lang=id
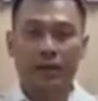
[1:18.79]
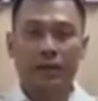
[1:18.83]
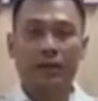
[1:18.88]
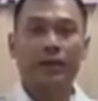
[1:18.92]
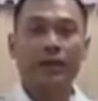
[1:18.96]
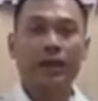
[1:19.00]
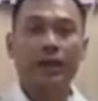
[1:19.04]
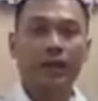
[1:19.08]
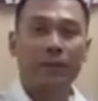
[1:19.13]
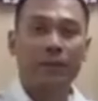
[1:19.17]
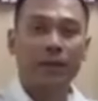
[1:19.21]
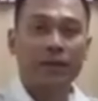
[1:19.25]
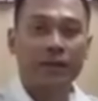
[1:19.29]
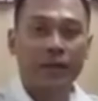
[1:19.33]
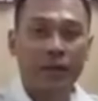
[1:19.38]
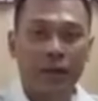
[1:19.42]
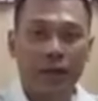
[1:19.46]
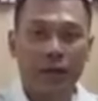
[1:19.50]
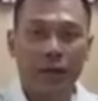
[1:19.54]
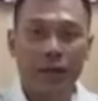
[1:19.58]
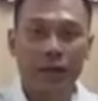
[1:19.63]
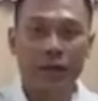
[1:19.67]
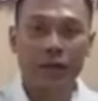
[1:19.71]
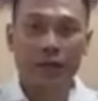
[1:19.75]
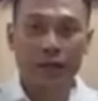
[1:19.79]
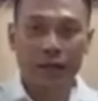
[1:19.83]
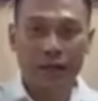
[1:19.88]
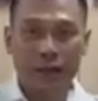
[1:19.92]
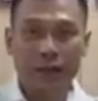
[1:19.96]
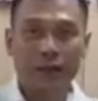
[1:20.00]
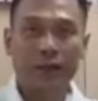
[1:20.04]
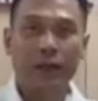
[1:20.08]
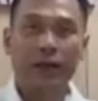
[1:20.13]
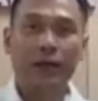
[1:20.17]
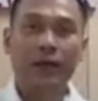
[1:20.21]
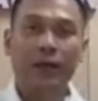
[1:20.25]
tutur Tesa.
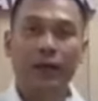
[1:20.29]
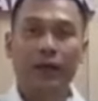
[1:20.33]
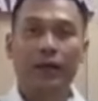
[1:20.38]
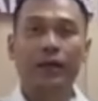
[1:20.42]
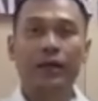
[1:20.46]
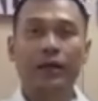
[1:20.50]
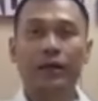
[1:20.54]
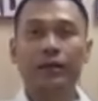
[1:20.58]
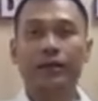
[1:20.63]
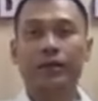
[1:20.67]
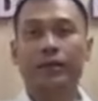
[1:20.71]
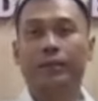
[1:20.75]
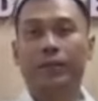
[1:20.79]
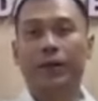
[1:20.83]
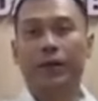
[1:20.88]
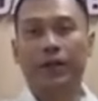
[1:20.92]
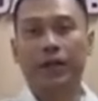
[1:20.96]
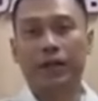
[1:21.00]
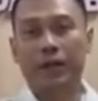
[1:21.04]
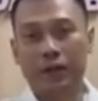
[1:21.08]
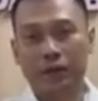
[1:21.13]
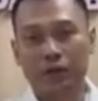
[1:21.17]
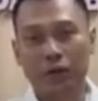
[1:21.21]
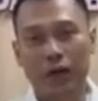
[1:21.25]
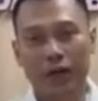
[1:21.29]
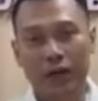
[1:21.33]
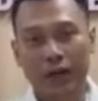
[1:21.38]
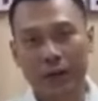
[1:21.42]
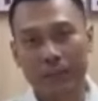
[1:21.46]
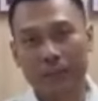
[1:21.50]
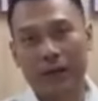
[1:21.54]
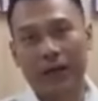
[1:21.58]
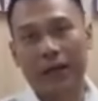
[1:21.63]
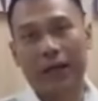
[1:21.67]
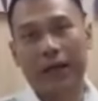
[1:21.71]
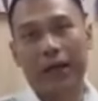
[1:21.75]
Sebelumnya, Wakil
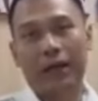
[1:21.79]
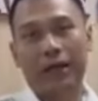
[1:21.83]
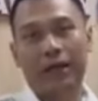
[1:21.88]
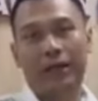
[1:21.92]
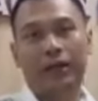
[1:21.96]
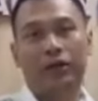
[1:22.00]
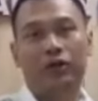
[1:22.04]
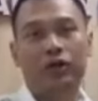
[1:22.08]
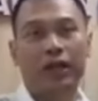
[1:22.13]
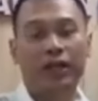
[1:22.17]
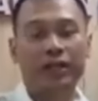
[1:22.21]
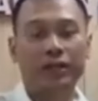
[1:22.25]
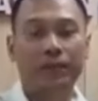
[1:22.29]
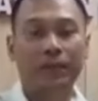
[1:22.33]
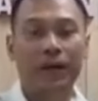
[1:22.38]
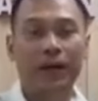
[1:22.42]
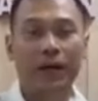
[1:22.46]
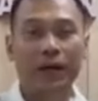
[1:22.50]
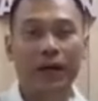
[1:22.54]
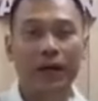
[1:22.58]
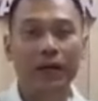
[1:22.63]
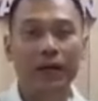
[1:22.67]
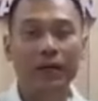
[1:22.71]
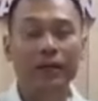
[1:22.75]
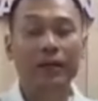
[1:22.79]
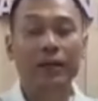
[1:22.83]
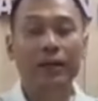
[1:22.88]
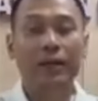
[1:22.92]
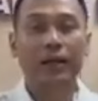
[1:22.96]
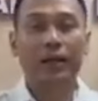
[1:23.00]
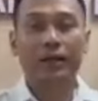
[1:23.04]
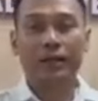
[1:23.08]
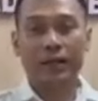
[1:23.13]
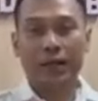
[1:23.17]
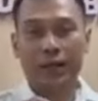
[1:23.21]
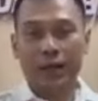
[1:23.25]
Ketua KPK Nurul Gufron
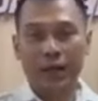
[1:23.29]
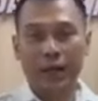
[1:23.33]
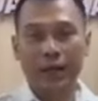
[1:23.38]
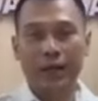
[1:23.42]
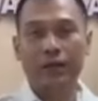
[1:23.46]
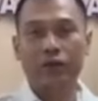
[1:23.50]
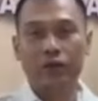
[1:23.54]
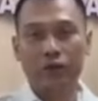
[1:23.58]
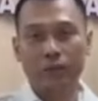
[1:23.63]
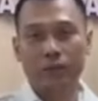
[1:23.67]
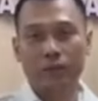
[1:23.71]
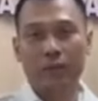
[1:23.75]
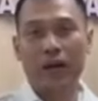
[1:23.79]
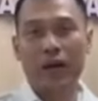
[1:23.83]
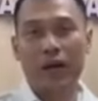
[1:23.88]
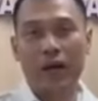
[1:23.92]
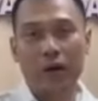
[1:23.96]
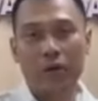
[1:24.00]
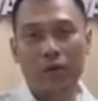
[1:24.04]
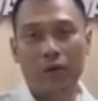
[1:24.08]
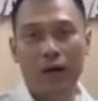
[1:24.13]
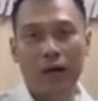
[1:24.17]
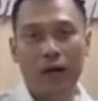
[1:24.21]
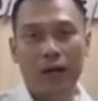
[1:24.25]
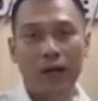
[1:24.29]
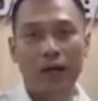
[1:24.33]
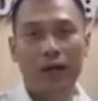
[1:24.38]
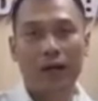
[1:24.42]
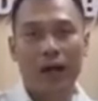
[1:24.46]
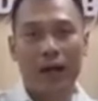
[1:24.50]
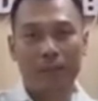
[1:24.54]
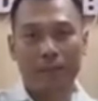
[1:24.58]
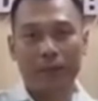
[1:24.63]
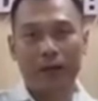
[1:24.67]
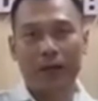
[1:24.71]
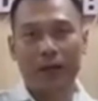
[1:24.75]
membenarkan penyidik menggeledah kantor wali
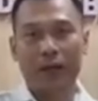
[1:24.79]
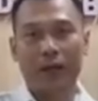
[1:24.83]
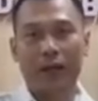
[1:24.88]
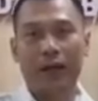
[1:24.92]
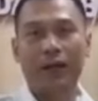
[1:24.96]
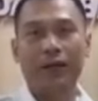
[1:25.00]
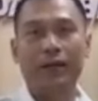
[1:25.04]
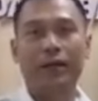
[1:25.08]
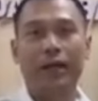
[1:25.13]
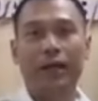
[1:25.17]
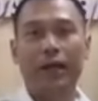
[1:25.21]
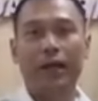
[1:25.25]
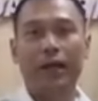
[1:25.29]
kota Semarang.